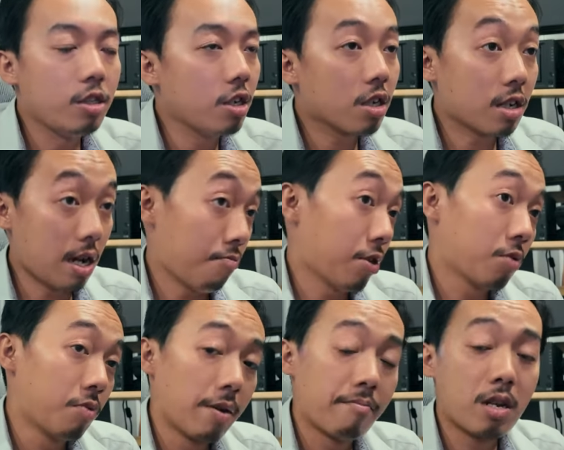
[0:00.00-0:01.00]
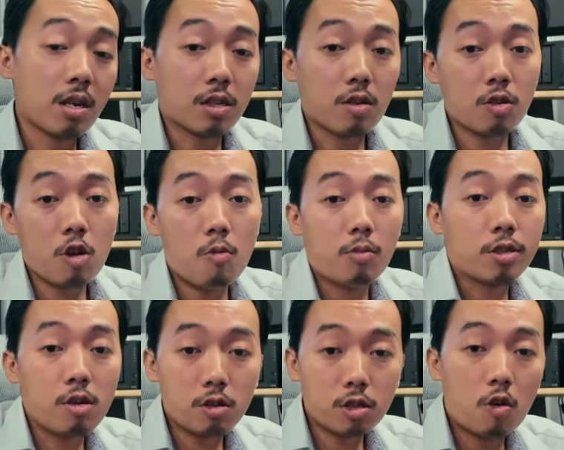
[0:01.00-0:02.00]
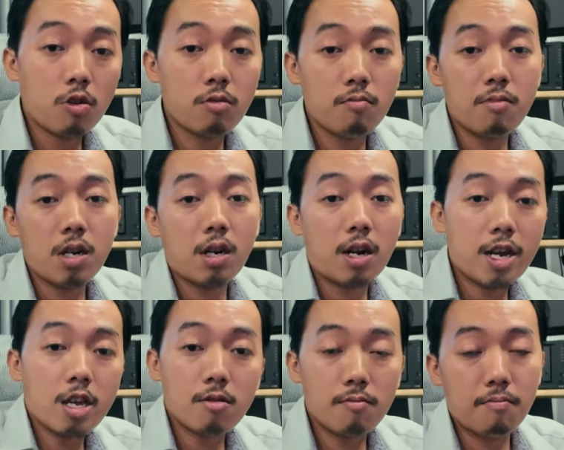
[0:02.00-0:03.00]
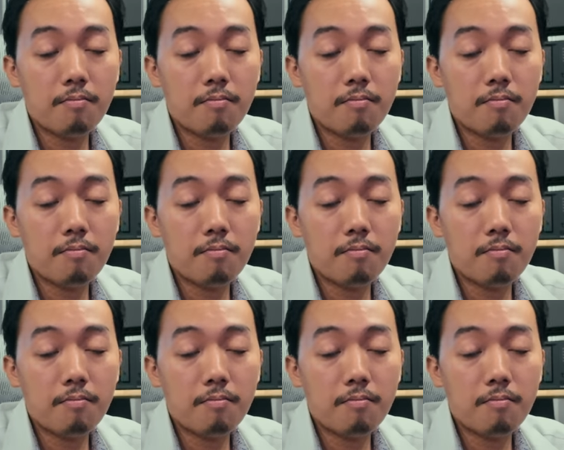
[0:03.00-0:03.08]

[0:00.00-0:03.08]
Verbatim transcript: nhưng đặt password mình là so thông mà so tôi mình lấy